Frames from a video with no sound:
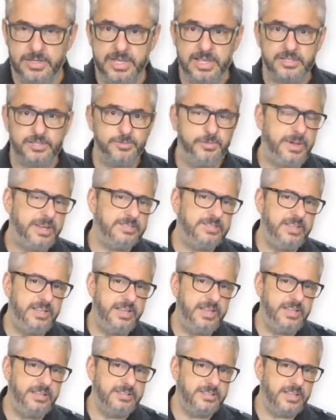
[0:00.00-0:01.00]
e as
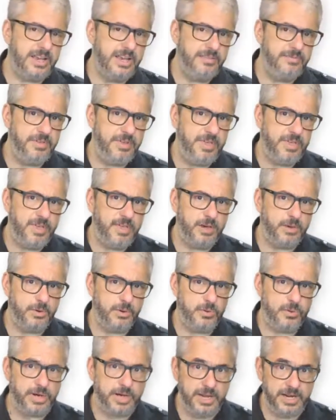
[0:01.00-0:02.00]
parcerias da Live Here
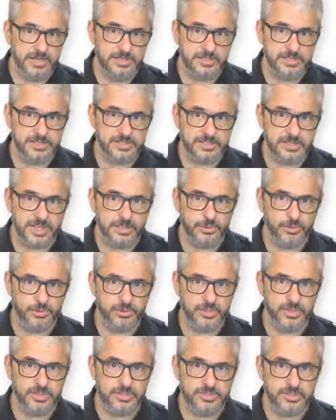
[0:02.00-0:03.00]
com grandes
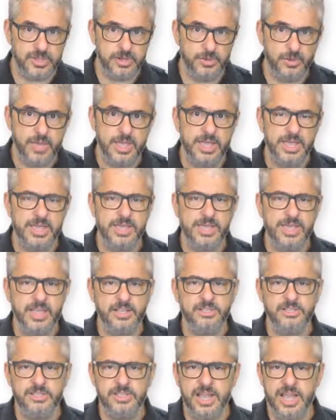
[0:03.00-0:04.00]
centros de ensino e
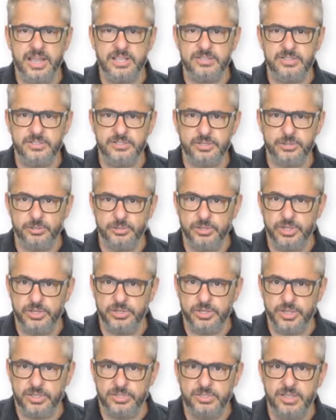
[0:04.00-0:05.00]
entidades
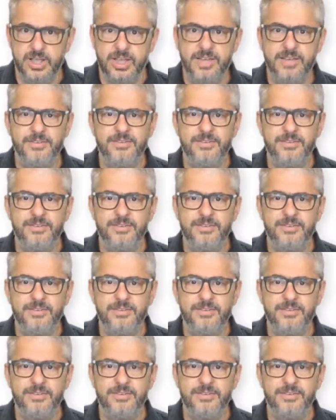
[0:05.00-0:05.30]
estudantis